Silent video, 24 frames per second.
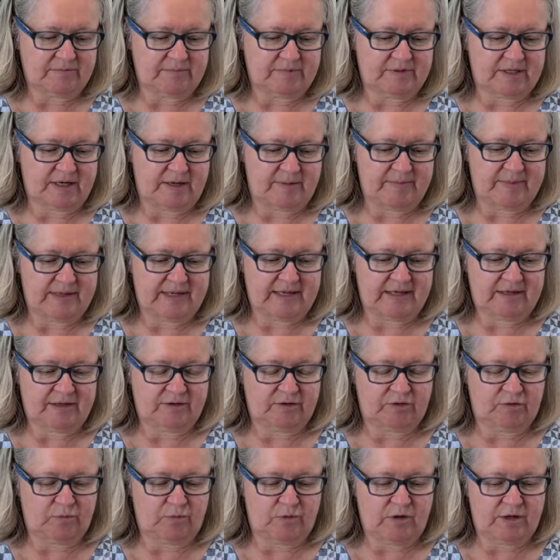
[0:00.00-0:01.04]
j'en mets
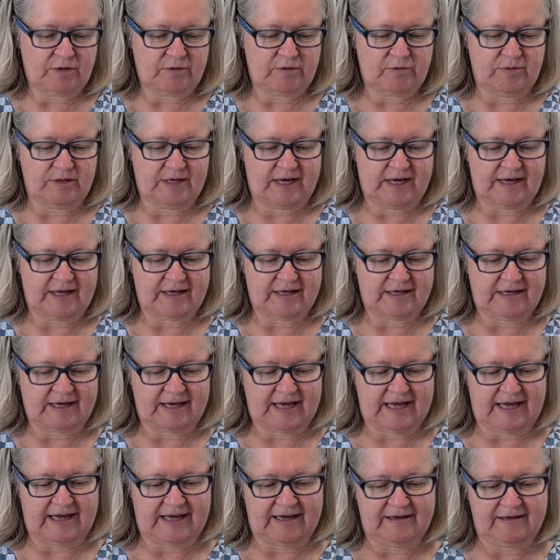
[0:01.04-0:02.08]
trois cuillères
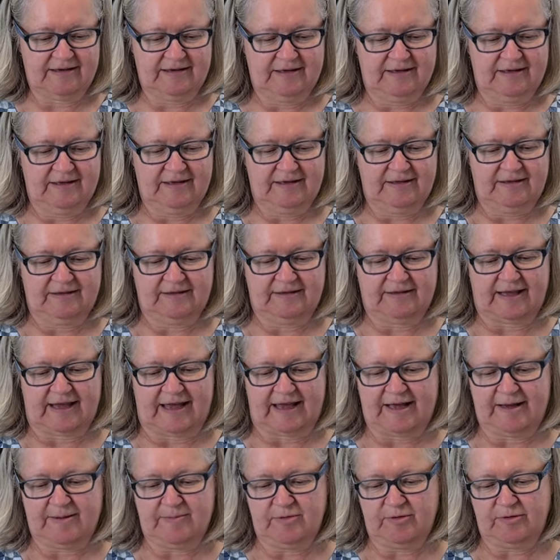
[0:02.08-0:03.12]
à
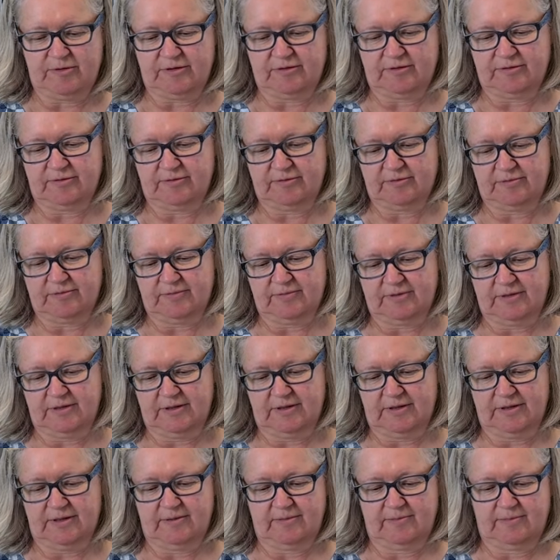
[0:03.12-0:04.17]
table.
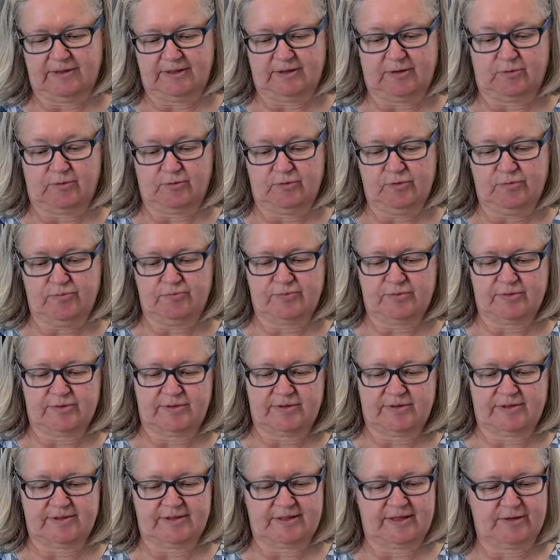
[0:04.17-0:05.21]
Mettons, oups,
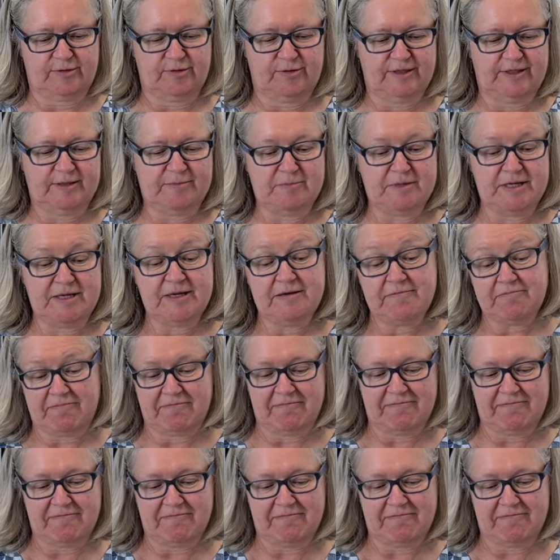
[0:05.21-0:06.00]
ça c'était une et demie.